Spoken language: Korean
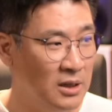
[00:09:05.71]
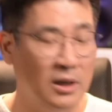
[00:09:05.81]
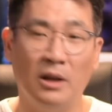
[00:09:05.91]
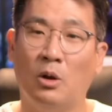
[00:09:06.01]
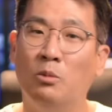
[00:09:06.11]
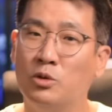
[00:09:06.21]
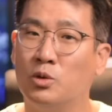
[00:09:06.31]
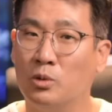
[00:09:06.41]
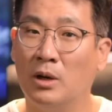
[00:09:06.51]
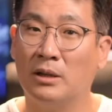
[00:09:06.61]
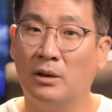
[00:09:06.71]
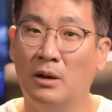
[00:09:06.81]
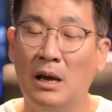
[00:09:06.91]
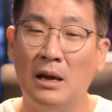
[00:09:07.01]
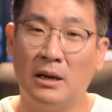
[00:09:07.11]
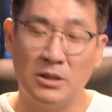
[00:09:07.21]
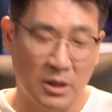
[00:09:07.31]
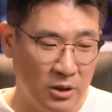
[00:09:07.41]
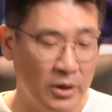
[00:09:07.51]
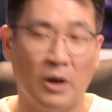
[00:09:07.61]
이게 너무 좋은 것 같아요. 그래서
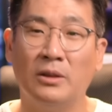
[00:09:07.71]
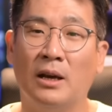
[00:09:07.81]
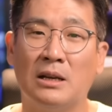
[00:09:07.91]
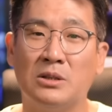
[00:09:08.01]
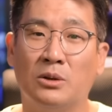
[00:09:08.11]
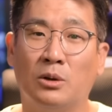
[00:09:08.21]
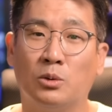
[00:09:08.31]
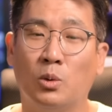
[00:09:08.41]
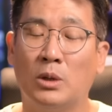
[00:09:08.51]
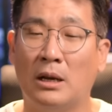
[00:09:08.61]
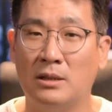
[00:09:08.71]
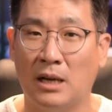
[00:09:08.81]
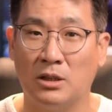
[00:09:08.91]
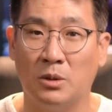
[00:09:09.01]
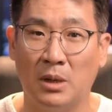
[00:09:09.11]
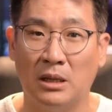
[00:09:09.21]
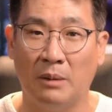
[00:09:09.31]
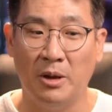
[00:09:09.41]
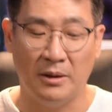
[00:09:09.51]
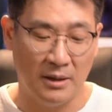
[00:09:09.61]
그거 연달아서 또 다른 장점을
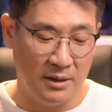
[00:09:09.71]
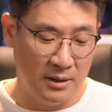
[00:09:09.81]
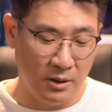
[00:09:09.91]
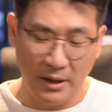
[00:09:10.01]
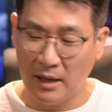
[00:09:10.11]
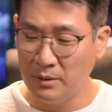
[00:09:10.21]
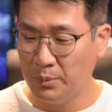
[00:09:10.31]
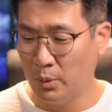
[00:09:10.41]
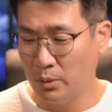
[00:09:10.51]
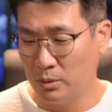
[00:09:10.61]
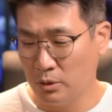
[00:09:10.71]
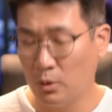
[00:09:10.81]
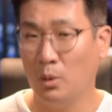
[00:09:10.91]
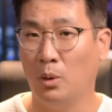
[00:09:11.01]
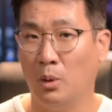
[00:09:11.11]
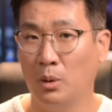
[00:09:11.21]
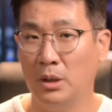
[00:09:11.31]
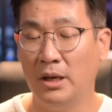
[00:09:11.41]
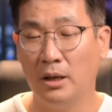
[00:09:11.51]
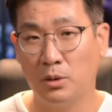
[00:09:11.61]
한다면 이런 헤드폰으로
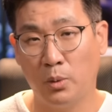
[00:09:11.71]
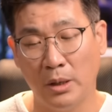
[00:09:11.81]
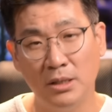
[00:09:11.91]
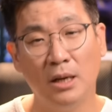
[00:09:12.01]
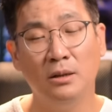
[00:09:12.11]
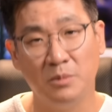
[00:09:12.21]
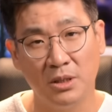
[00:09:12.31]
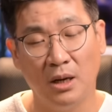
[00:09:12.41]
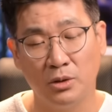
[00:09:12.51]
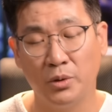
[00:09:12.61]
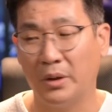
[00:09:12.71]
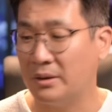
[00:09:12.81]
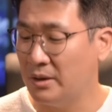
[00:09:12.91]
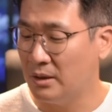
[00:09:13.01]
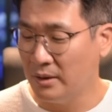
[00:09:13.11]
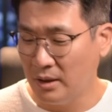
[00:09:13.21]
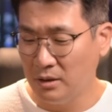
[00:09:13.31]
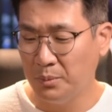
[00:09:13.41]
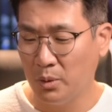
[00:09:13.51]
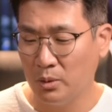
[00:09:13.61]
이게 괜찮은 음질을 가지고 있거든요. 이런
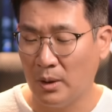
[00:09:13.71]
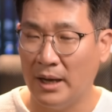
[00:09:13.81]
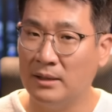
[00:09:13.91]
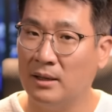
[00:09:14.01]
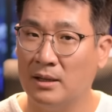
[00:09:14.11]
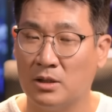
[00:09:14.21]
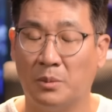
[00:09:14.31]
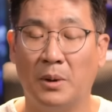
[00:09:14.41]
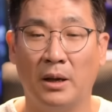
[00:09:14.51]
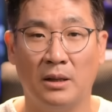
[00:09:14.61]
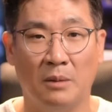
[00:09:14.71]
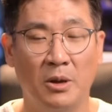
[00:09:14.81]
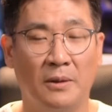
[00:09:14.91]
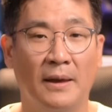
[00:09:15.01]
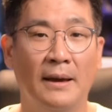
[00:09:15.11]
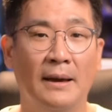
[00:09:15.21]
핸드폰으로 아이들한테 접하게 되면